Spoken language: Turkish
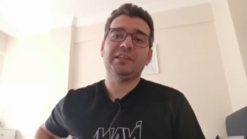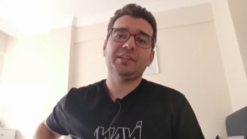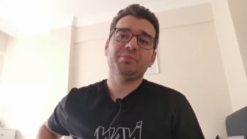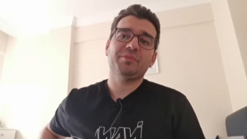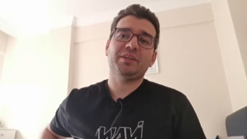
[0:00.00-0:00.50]

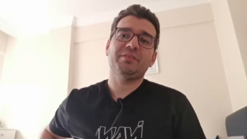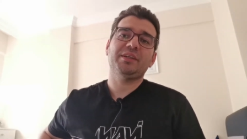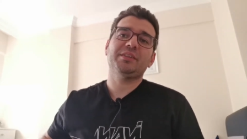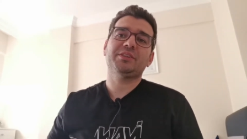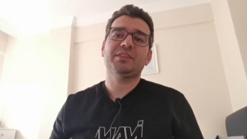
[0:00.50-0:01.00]
yanımda
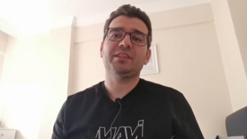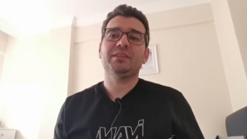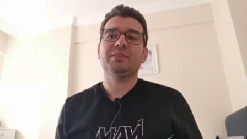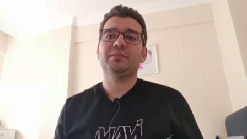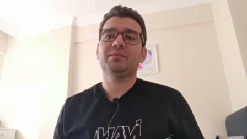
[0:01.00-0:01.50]
ve
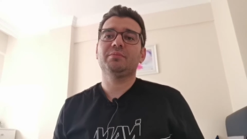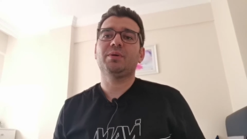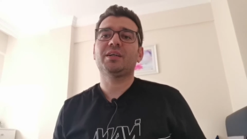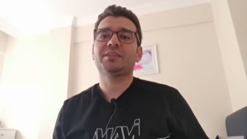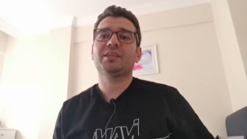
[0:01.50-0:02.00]
işte
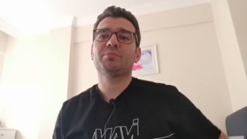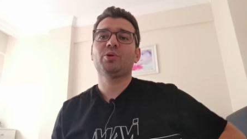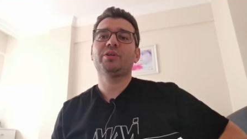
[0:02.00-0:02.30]
bağırsak